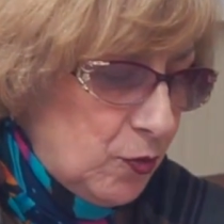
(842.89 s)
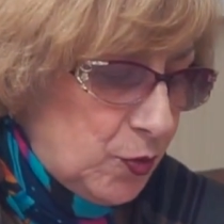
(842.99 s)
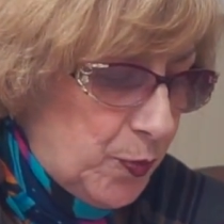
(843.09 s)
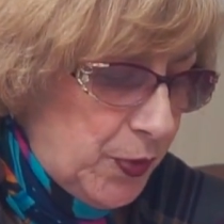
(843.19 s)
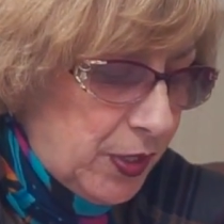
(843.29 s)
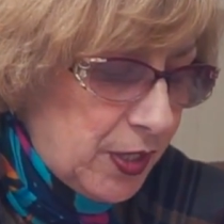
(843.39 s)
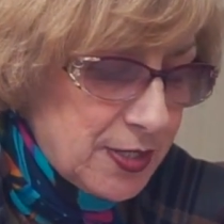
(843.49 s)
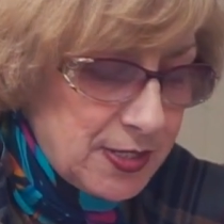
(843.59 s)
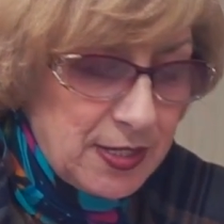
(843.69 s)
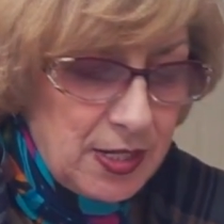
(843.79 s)
вот
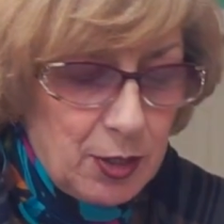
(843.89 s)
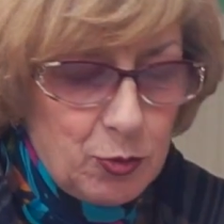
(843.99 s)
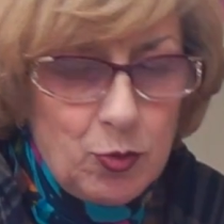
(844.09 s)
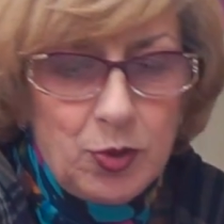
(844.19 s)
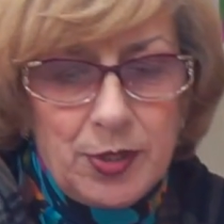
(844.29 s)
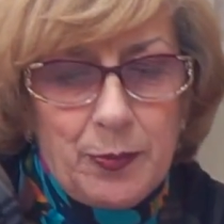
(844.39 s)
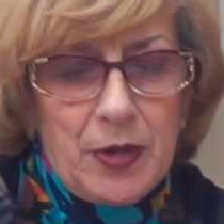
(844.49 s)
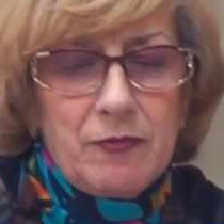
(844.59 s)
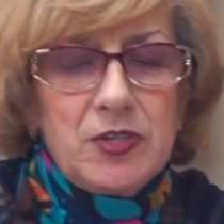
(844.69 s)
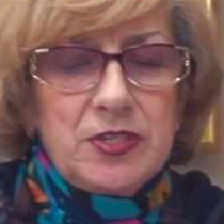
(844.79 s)
прекрасно для кухни,
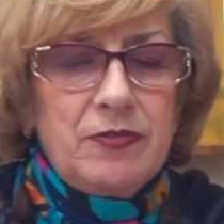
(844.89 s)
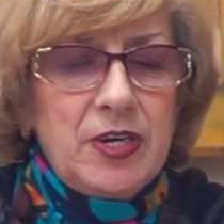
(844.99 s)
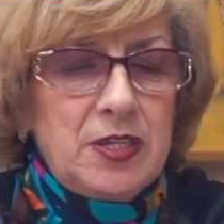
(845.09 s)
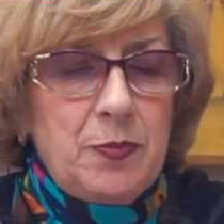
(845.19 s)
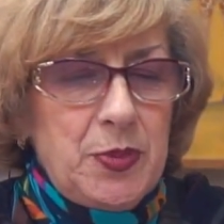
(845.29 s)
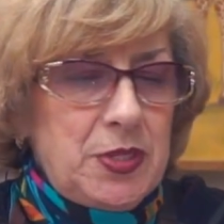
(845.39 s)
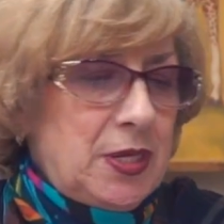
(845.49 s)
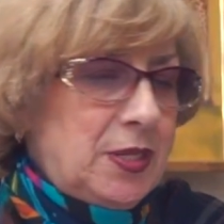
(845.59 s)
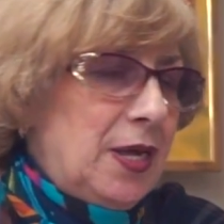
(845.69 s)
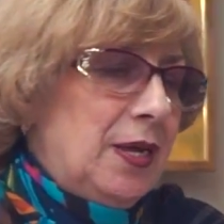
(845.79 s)
прям вызывает аппетит.